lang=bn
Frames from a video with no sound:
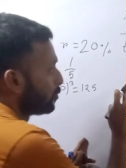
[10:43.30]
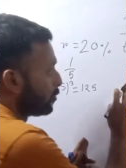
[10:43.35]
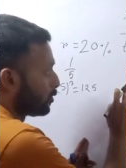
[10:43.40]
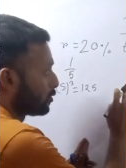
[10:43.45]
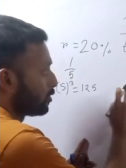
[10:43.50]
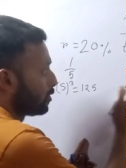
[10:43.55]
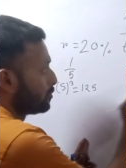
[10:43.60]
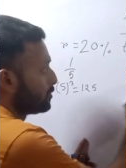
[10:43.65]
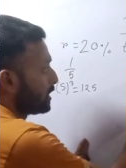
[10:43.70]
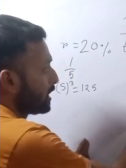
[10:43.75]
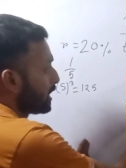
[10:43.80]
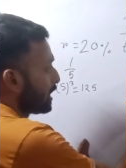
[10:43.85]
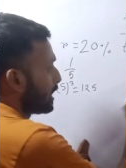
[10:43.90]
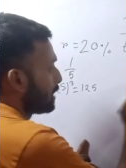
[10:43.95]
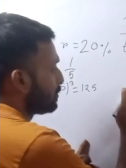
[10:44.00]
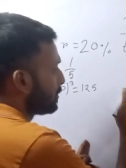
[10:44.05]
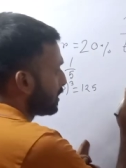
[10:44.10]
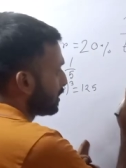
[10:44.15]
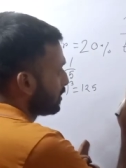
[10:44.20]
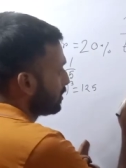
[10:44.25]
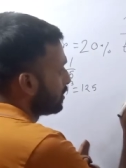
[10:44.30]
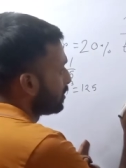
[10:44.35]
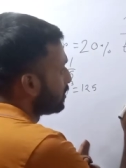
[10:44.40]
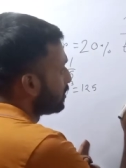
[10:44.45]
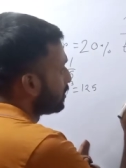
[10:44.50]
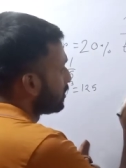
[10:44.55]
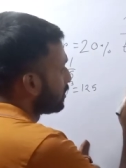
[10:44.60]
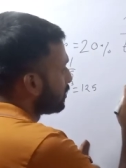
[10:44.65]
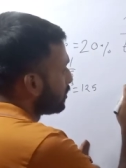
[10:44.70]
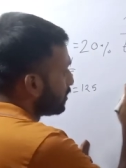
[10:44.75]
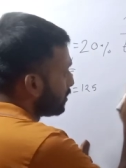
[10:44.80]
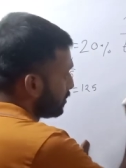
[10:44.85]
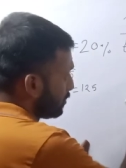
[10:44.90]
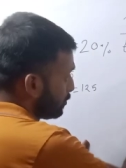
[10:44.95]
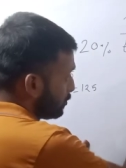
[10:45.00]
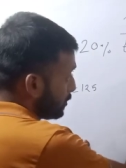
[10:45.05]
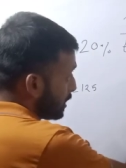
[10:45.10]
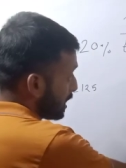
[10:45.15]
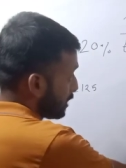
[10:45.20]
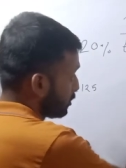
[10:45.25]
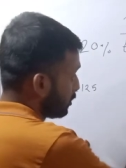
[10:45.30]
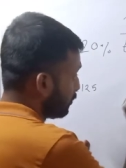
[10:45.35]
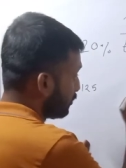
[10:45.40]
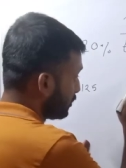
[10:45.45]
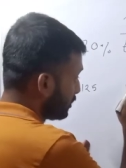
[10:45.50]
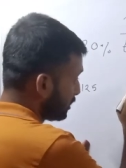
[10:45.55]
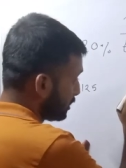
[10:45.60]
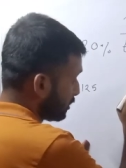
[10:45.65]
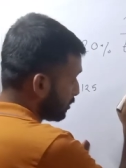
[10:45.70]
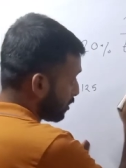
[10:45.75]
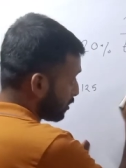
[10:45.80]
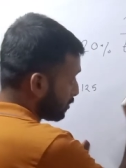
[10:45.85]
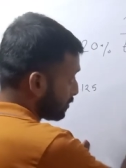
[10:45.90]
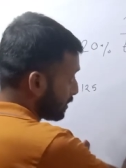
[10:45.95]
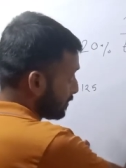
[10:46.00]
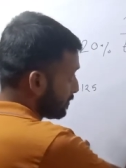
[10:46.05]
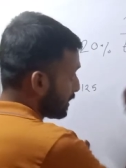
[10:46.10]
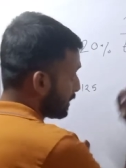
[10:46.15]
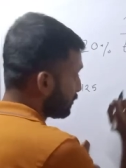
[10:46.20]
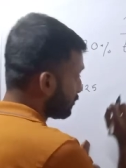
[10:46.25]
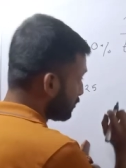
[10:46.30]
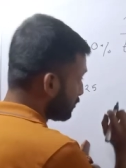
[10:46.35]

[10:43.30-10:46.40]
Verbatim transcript: প্রথম ইয়ারে আমার একশো পঁচিশে ওয়ান বাই ফাইভ